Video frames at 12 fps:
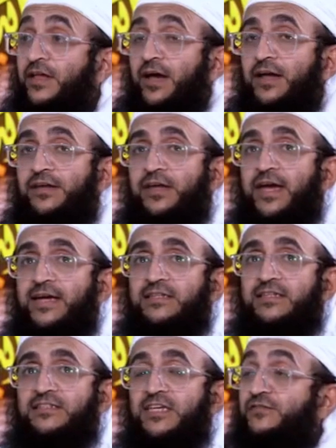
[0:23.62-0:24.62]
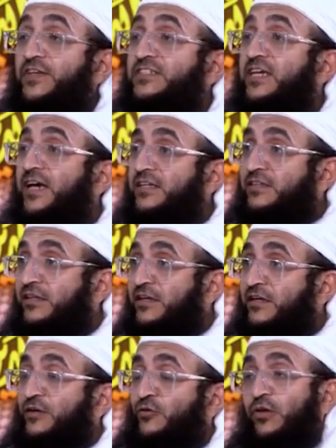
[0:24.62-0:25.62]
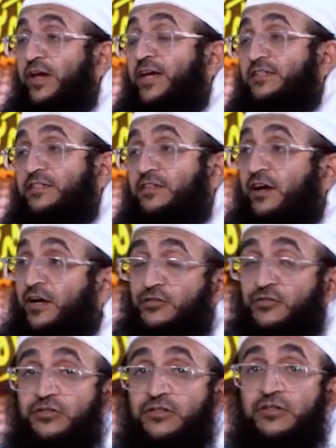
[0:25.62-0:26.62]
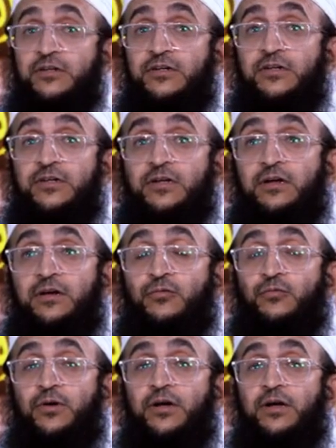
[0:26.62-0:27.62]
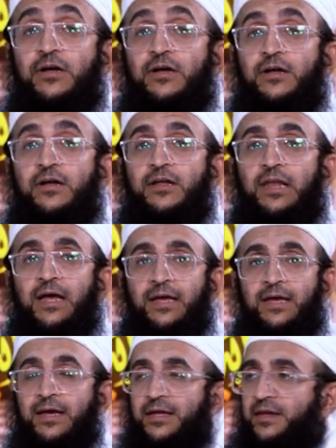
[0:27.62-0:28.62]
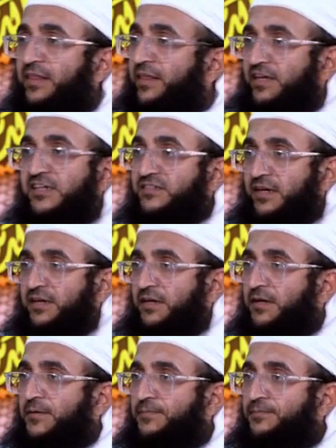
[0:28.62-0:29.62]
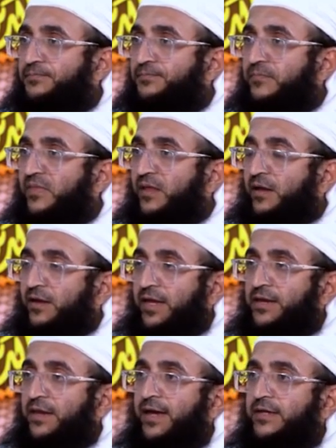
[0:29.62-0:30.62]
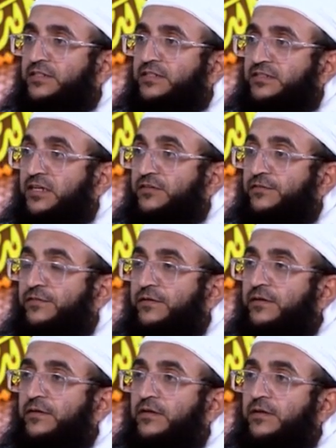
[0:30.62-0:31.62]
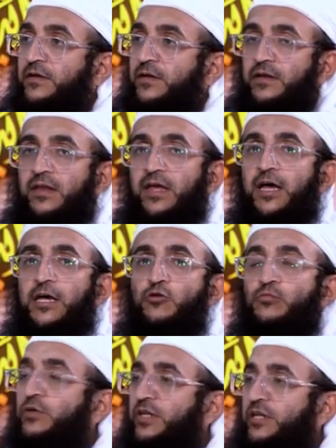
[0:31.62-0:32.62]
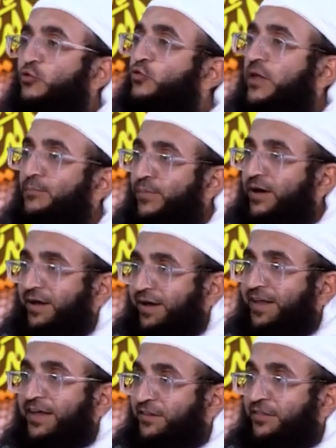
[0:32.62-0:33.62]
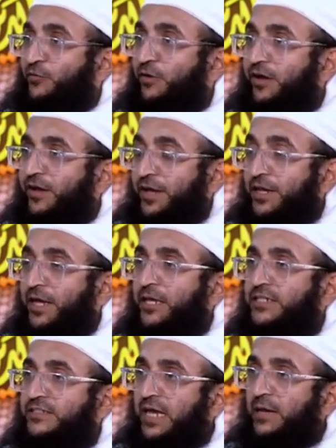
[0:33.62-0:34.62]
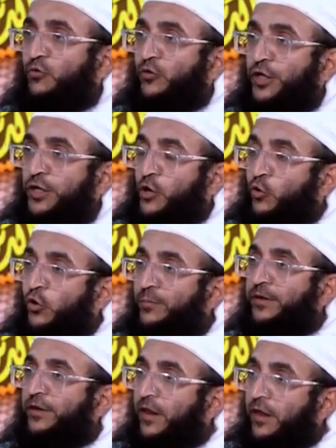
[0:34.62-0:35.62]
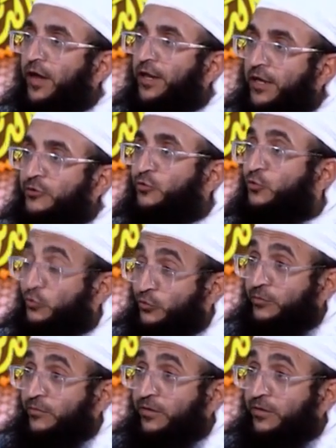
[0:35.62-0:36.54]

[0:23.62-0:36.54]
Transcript: أن آية السيف نسخت كل آيات التعايش والحقيقة أن هذا غير صحيح لأن آية السيف لا يمكن أن تطبق على أرض الواقع يعني هل الإسلام يريدنا كل من نلقاه نقتله